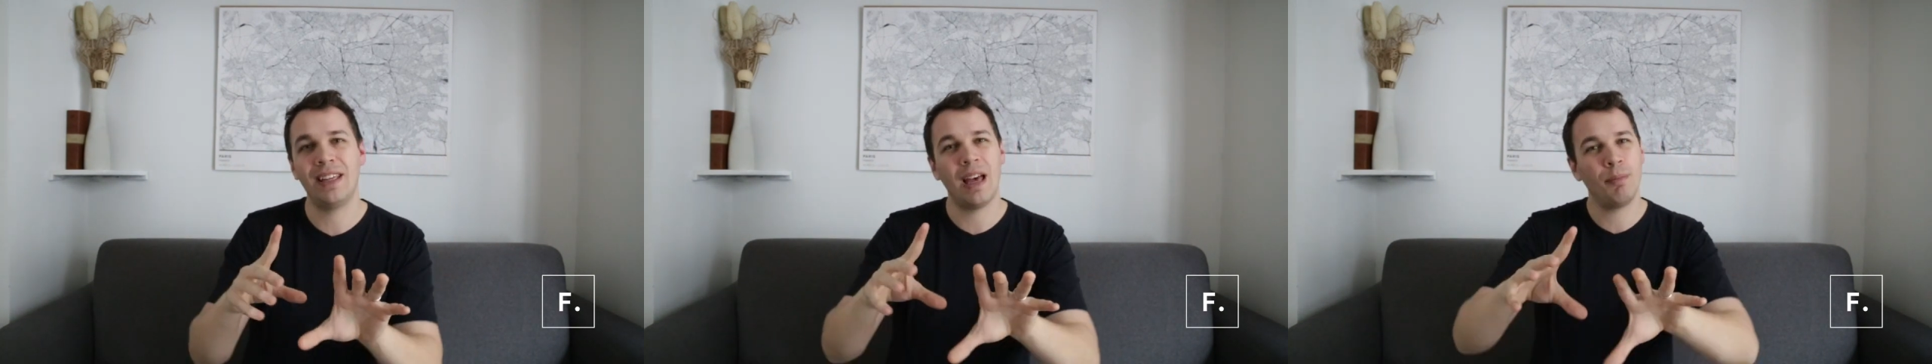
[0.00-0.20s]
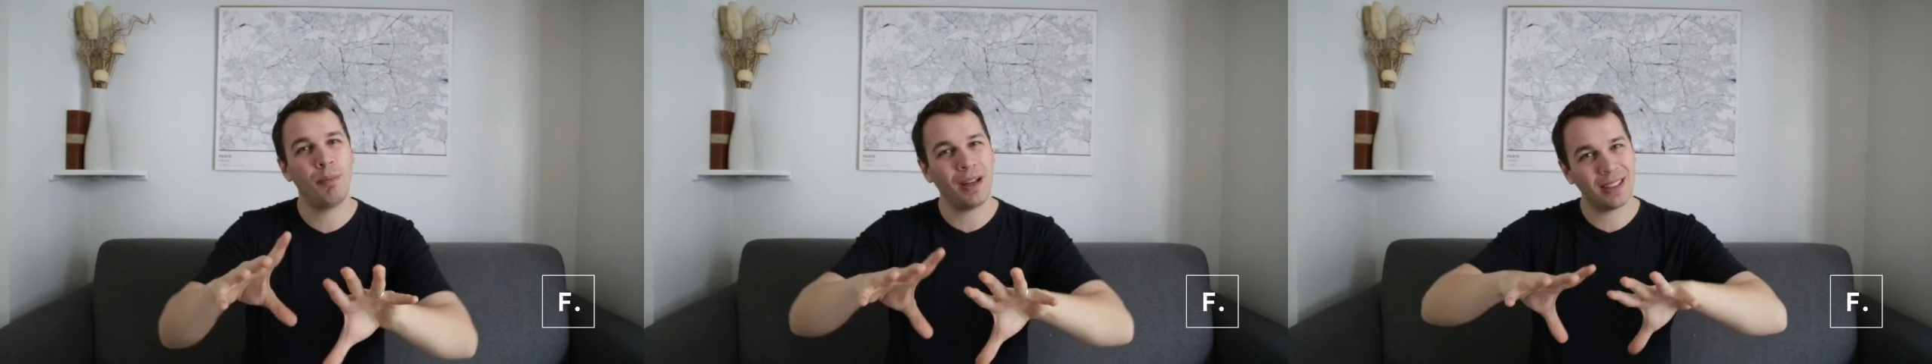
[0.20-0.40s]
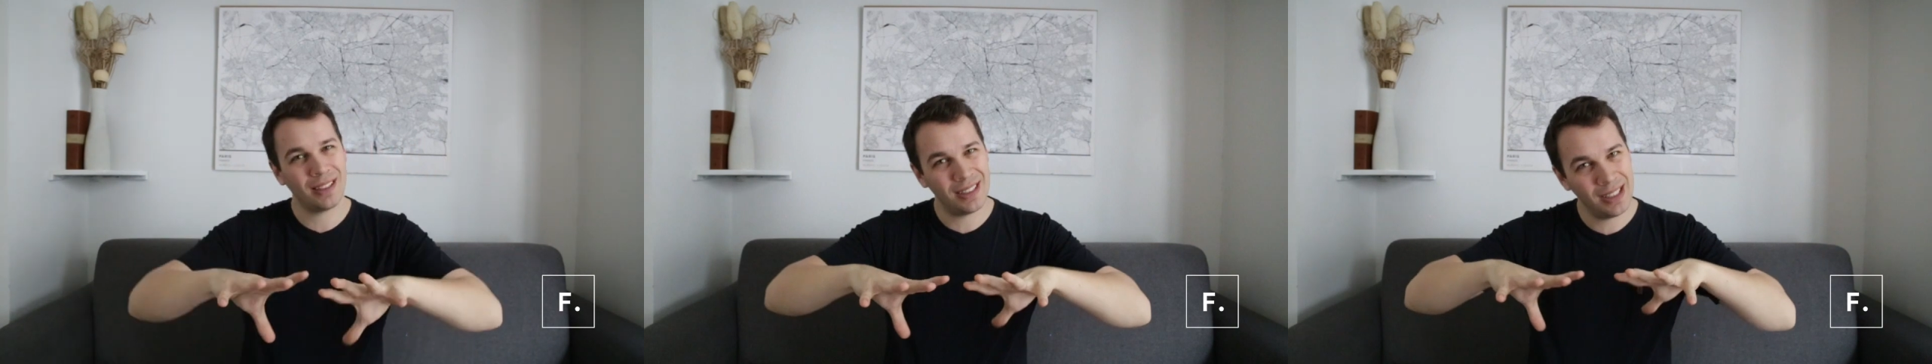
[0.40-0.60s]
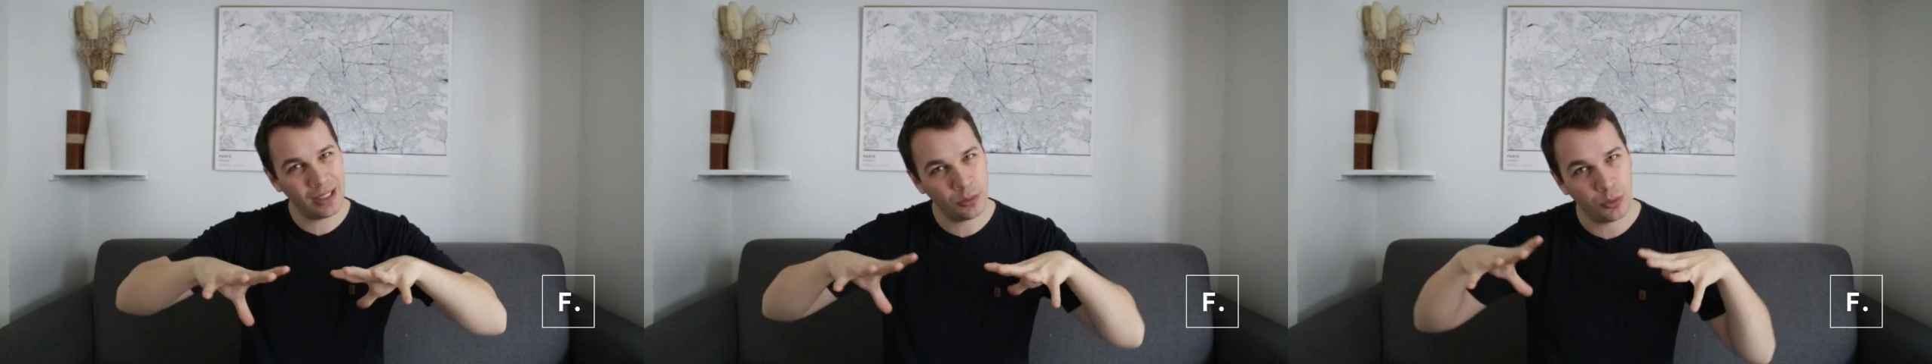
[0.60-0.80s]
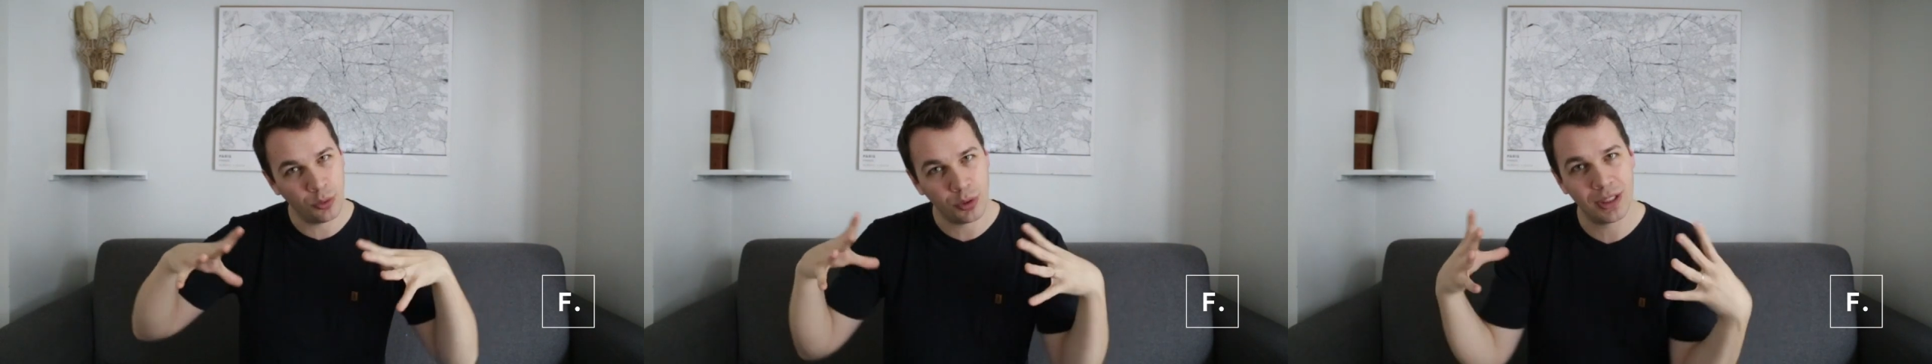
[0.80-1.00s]
et à
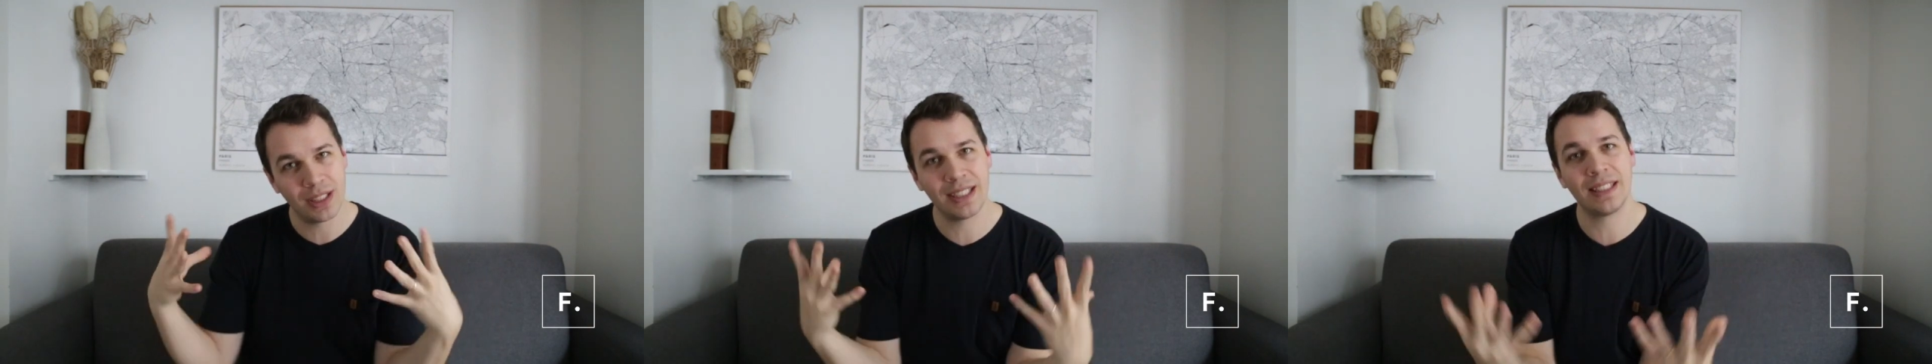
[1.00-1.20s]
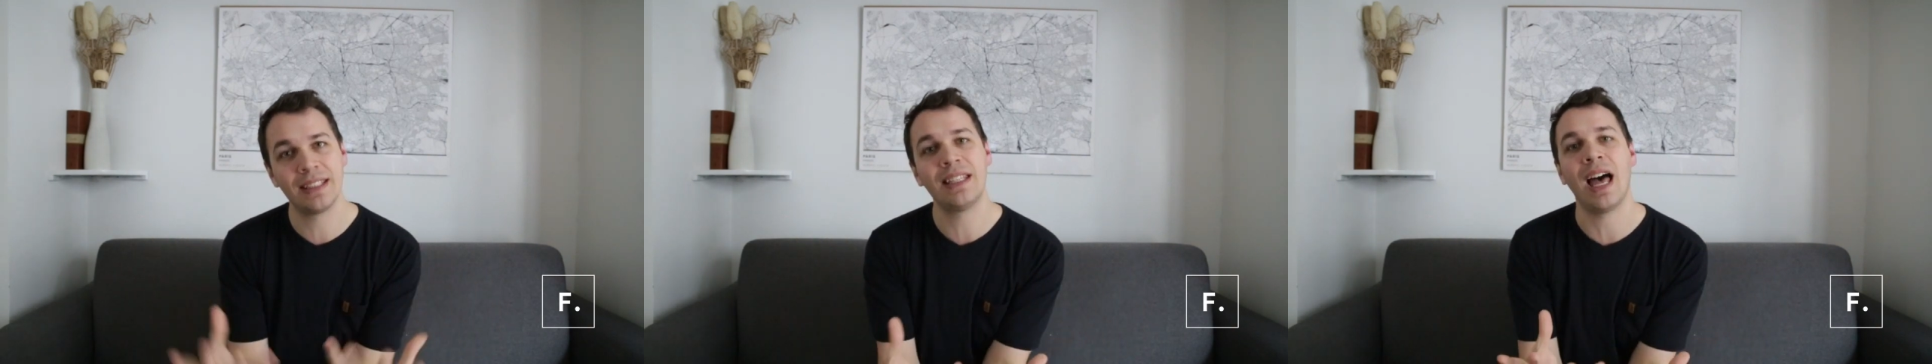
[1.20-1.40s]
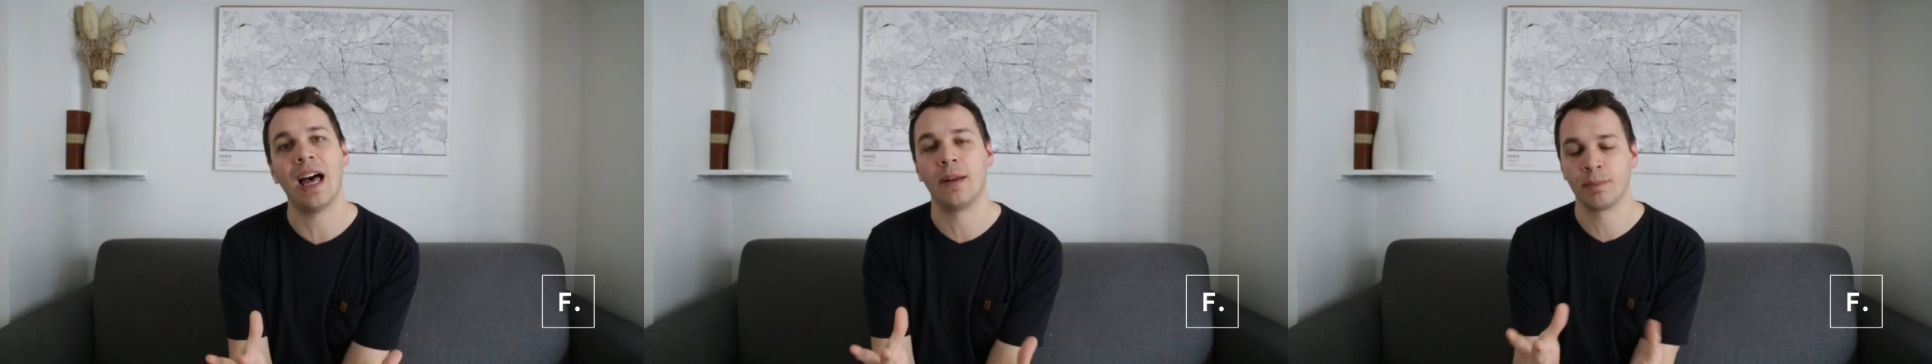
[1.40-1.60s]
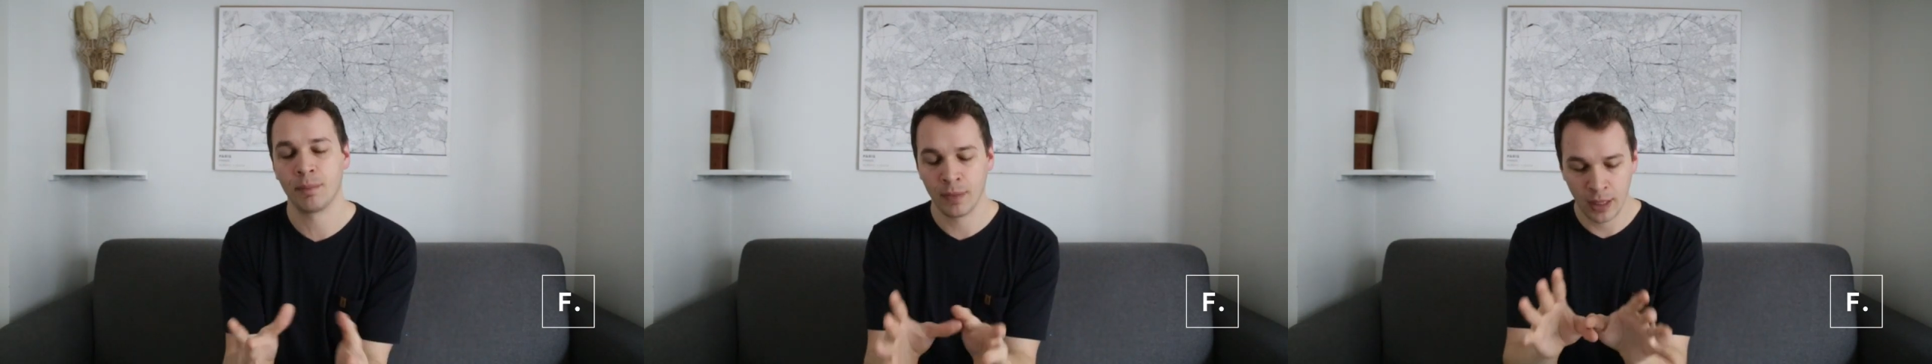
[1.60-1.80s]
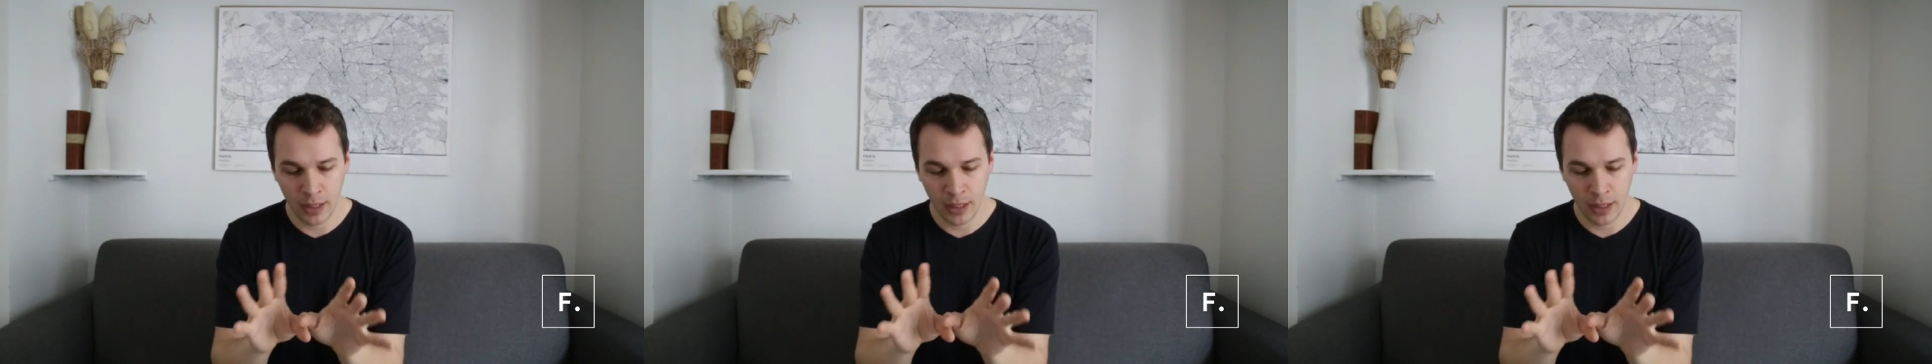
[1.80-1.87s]
partir de ça,